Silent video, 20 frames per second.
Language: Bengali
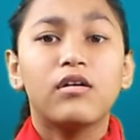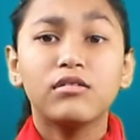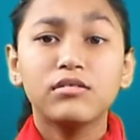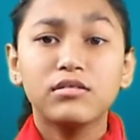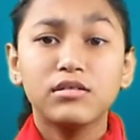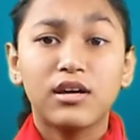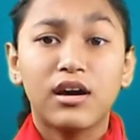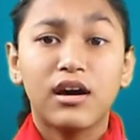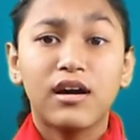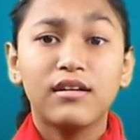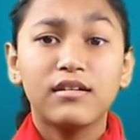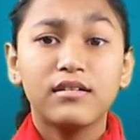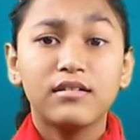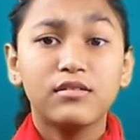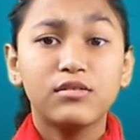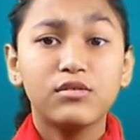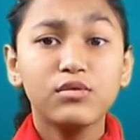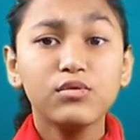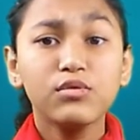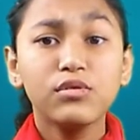অর্থাৎ
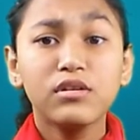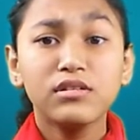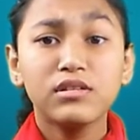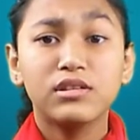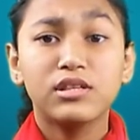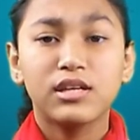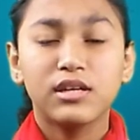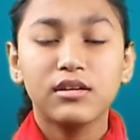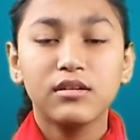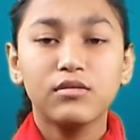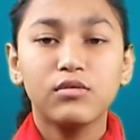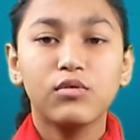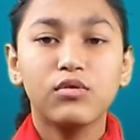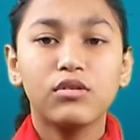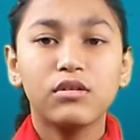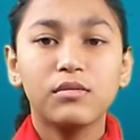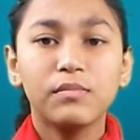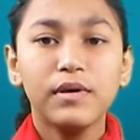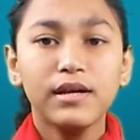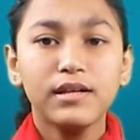টু অর্থে
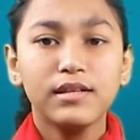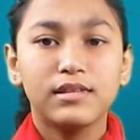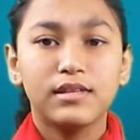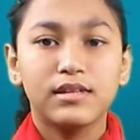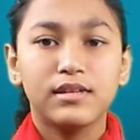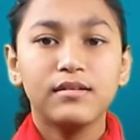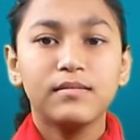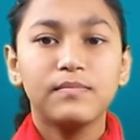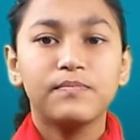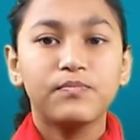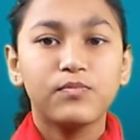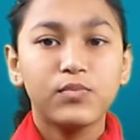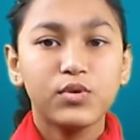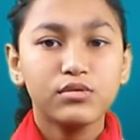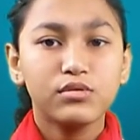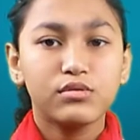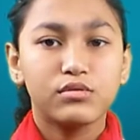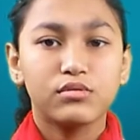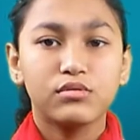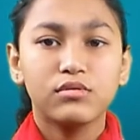কোনো ব্যক্তি
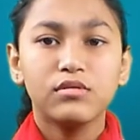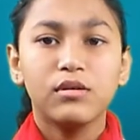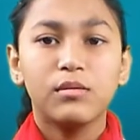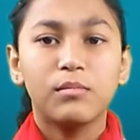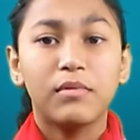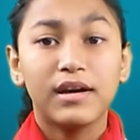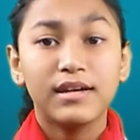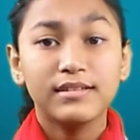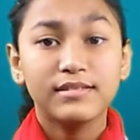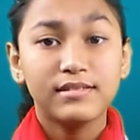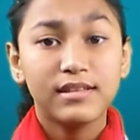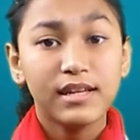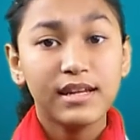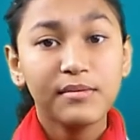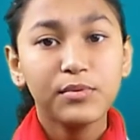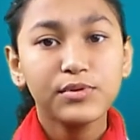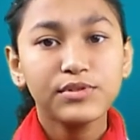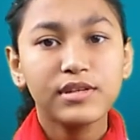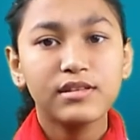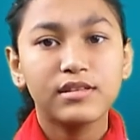বস্তু বা
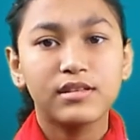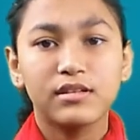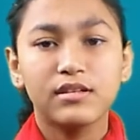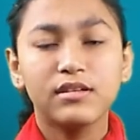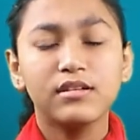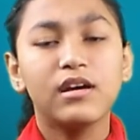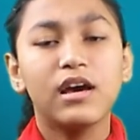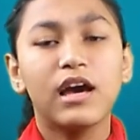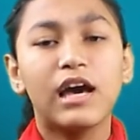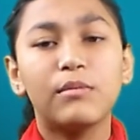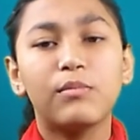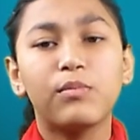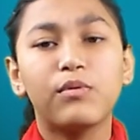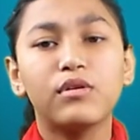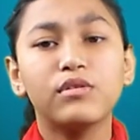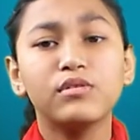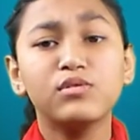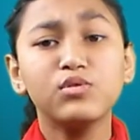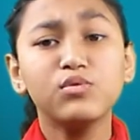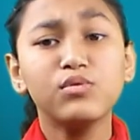স্থানে বোঝাতে
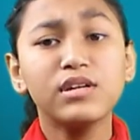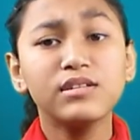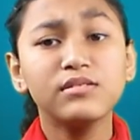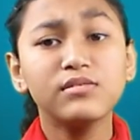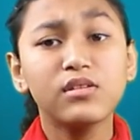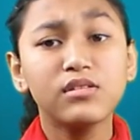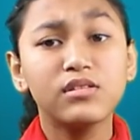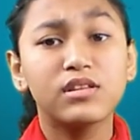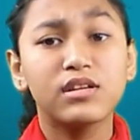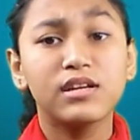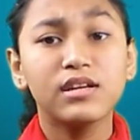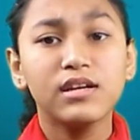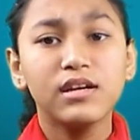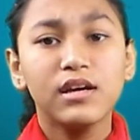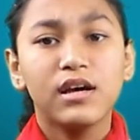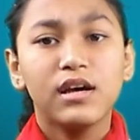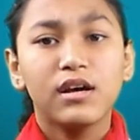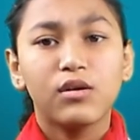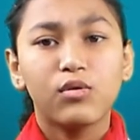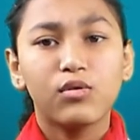এবং টুয়ার্ডস অর্থে
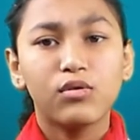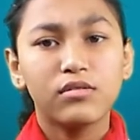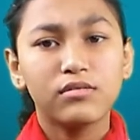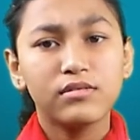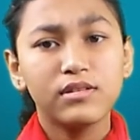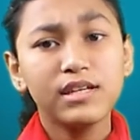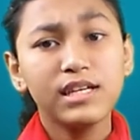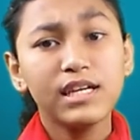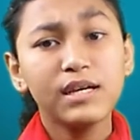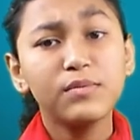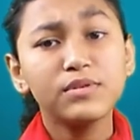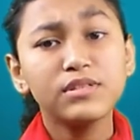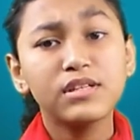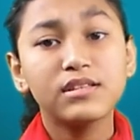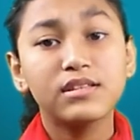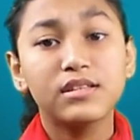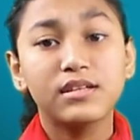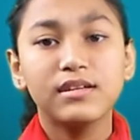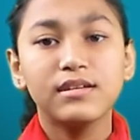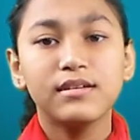কোনো দিকে
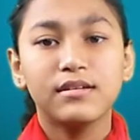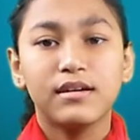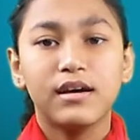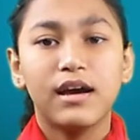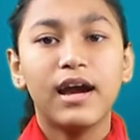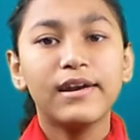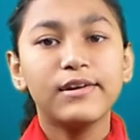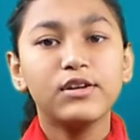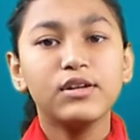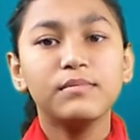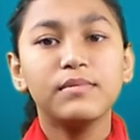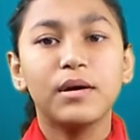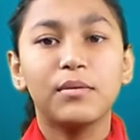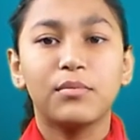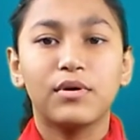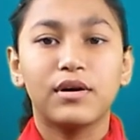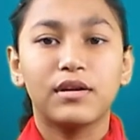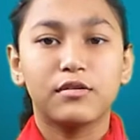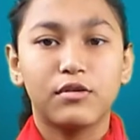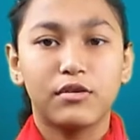বোঝাতে আনটু
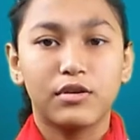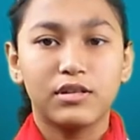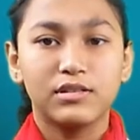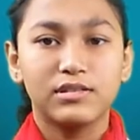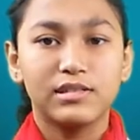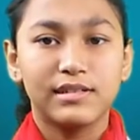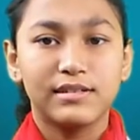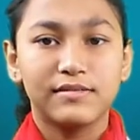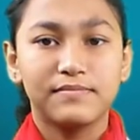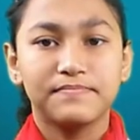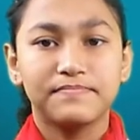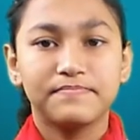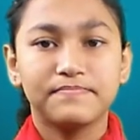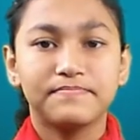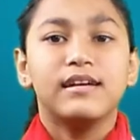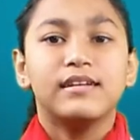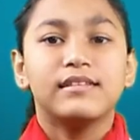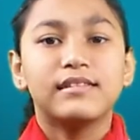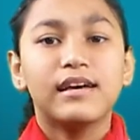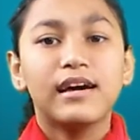ব্যবহার করা যায়
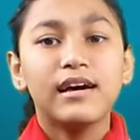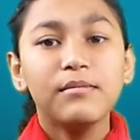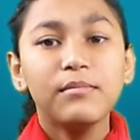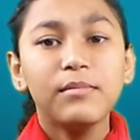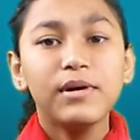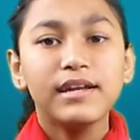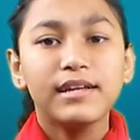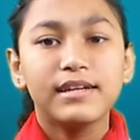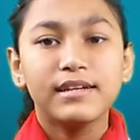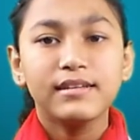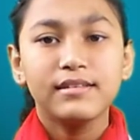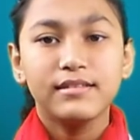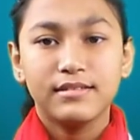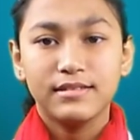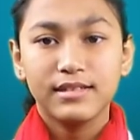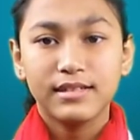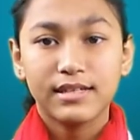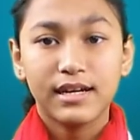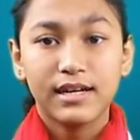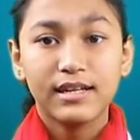তার মানে
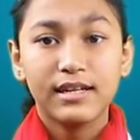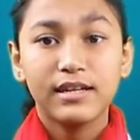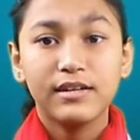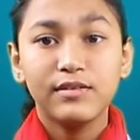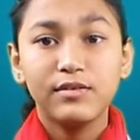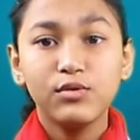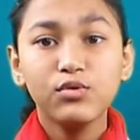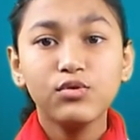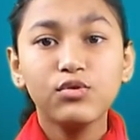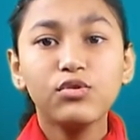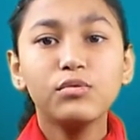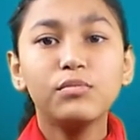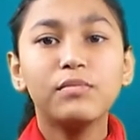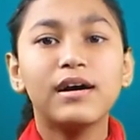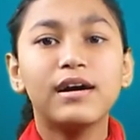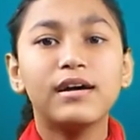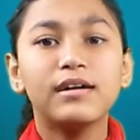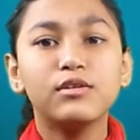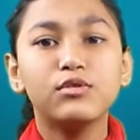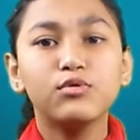যেখানে টু
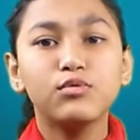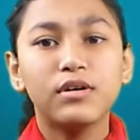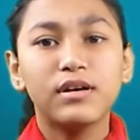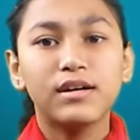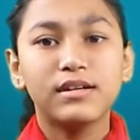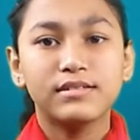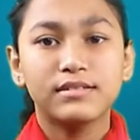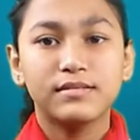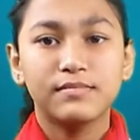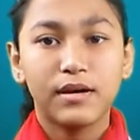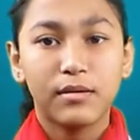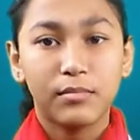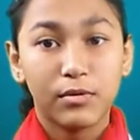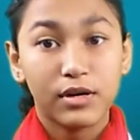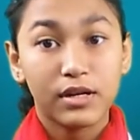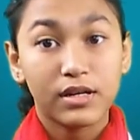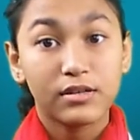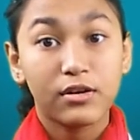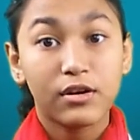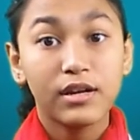বা টুয়ার্ডস
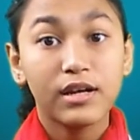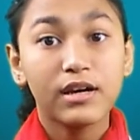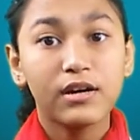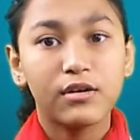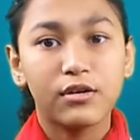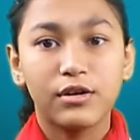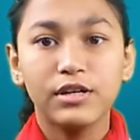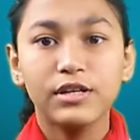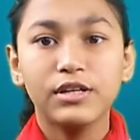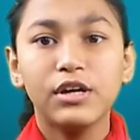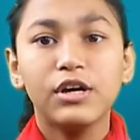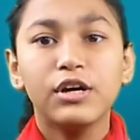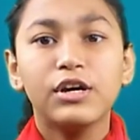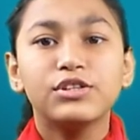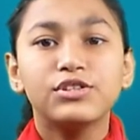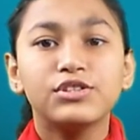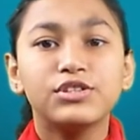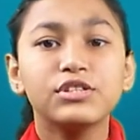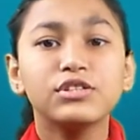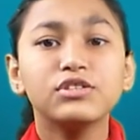ব্যবহার করা হয়
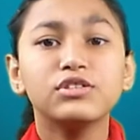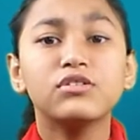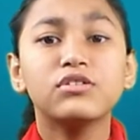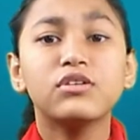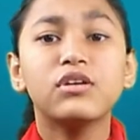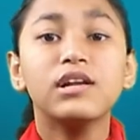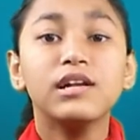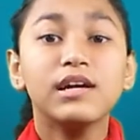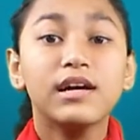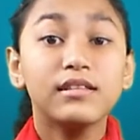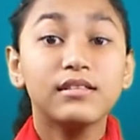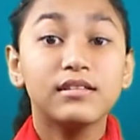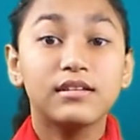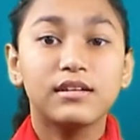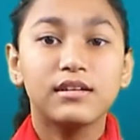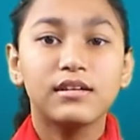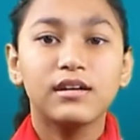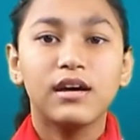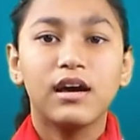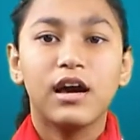সে সকল
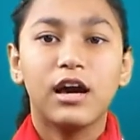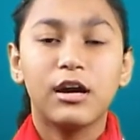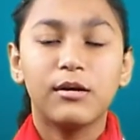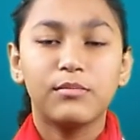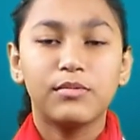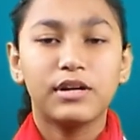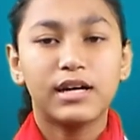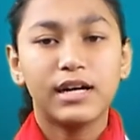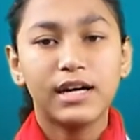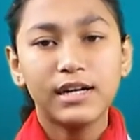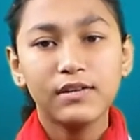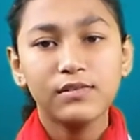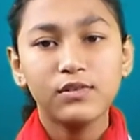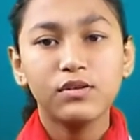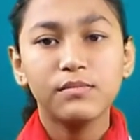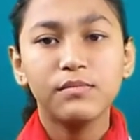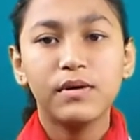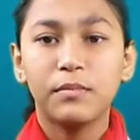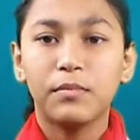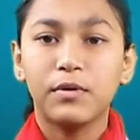ক্ষেত্রে আমরা
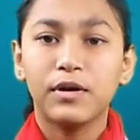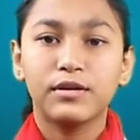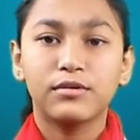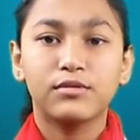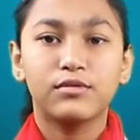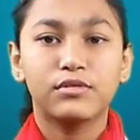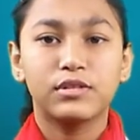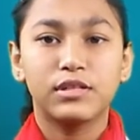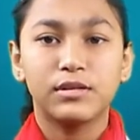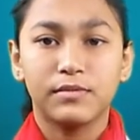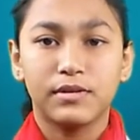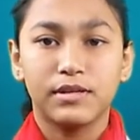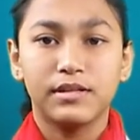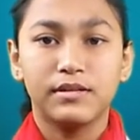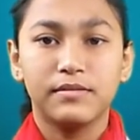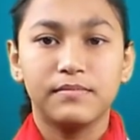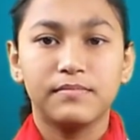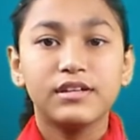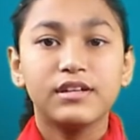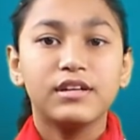আনটু ব্যবহার করতে পারি